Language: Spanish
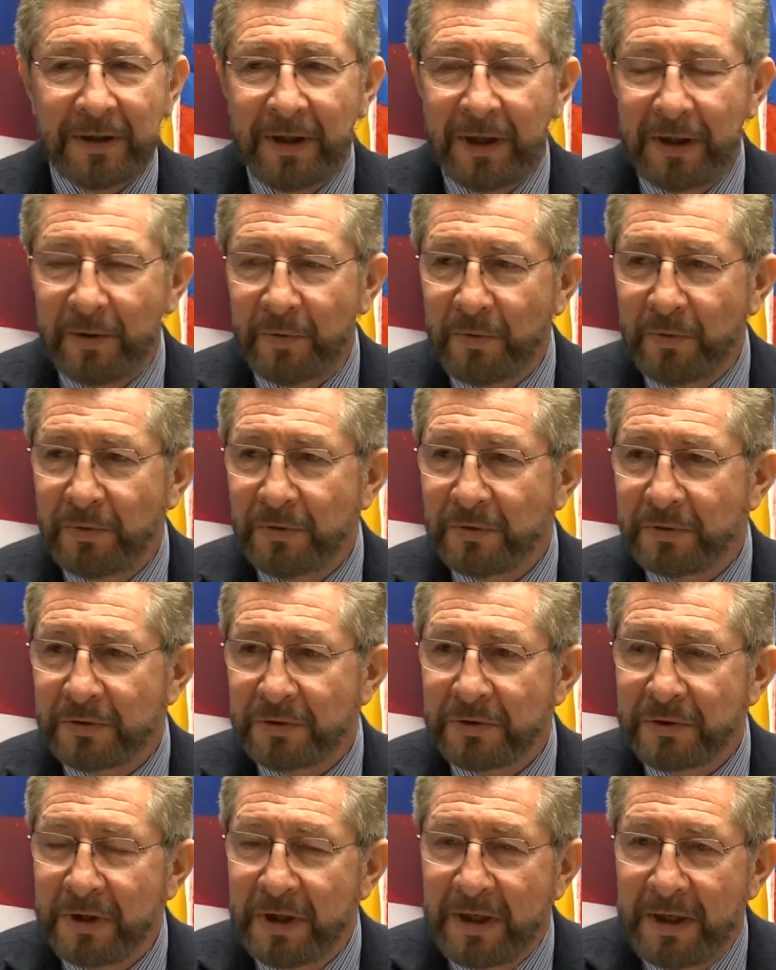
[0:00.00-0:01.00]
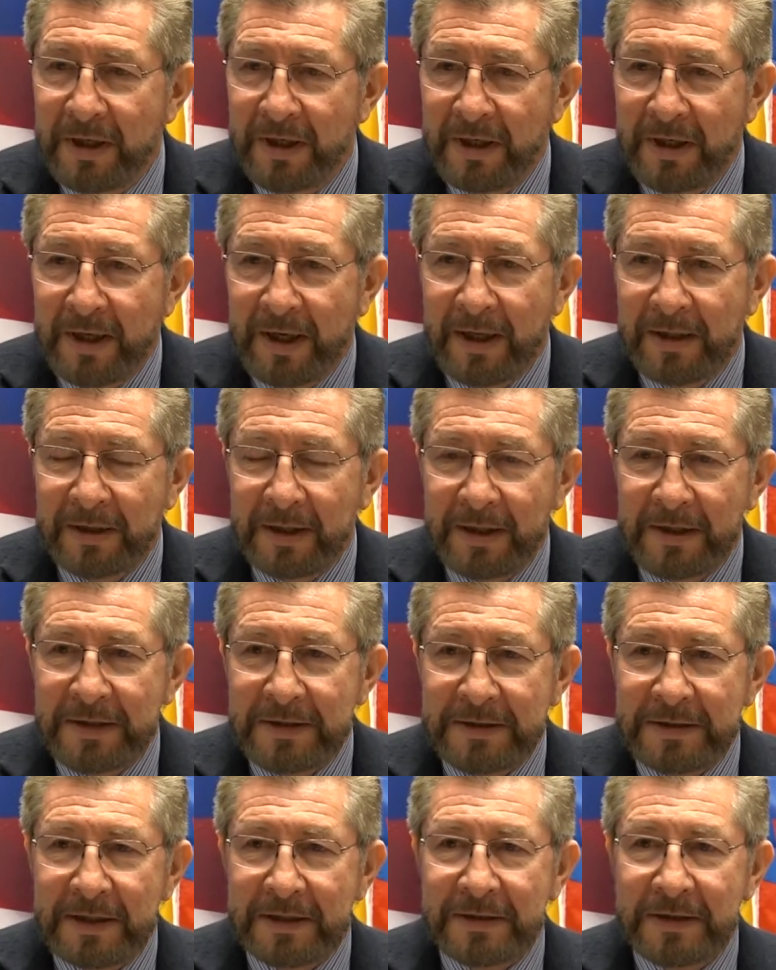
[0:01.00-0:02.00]
algunos
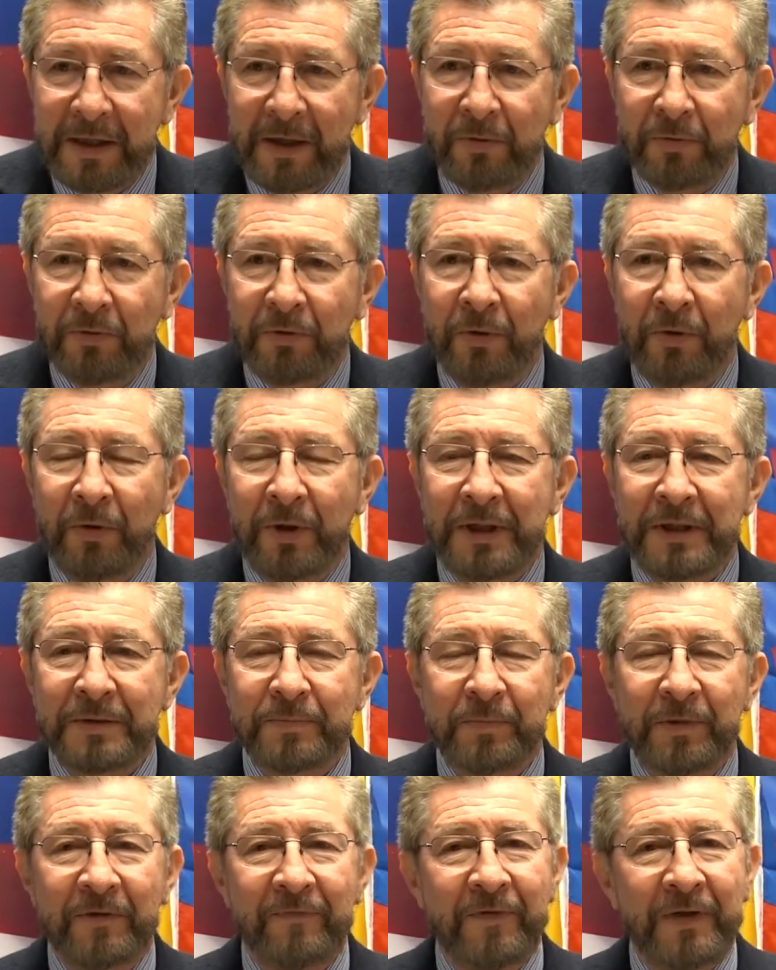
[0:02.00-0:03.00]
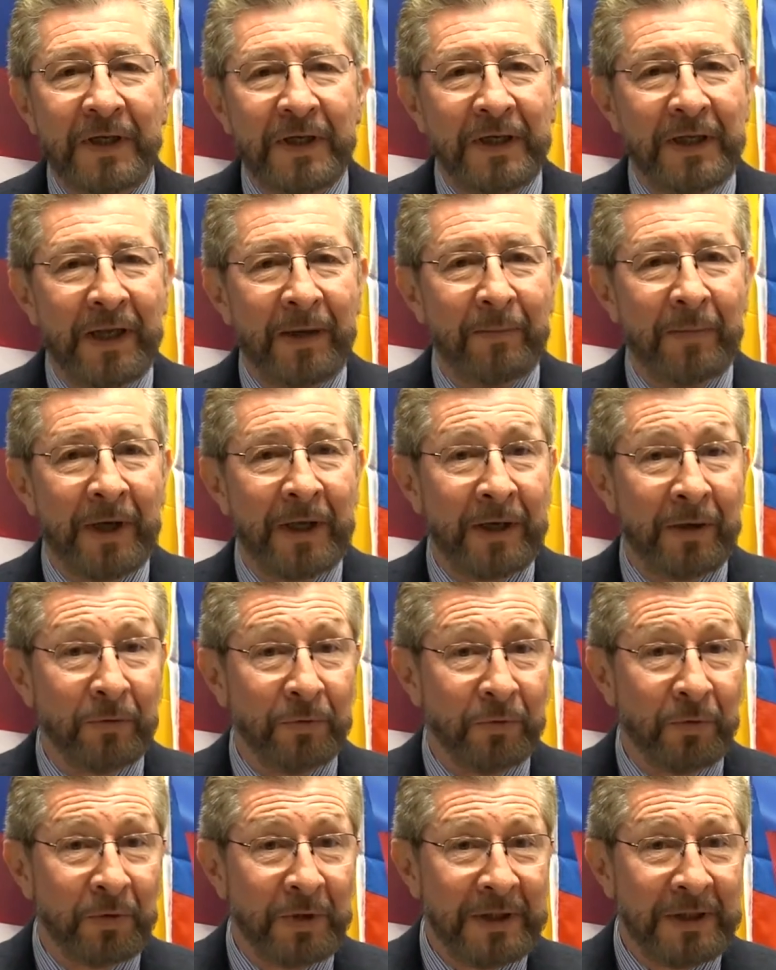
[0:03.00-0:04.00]
analistas y autores prefieren llamar
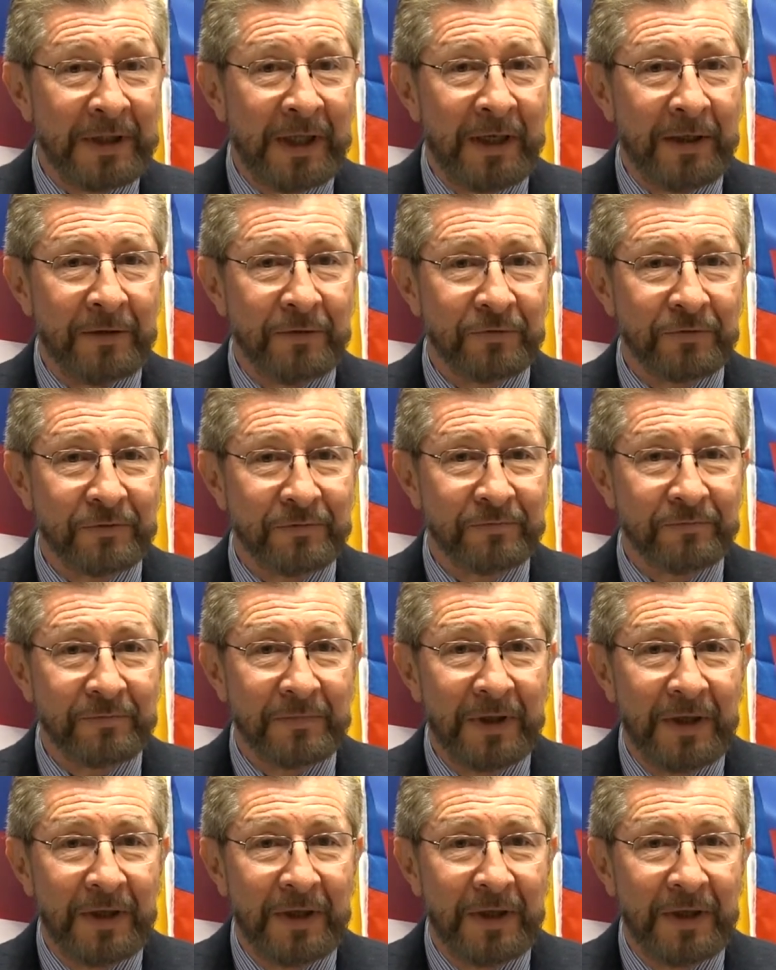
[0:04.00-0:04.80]
autoritarios.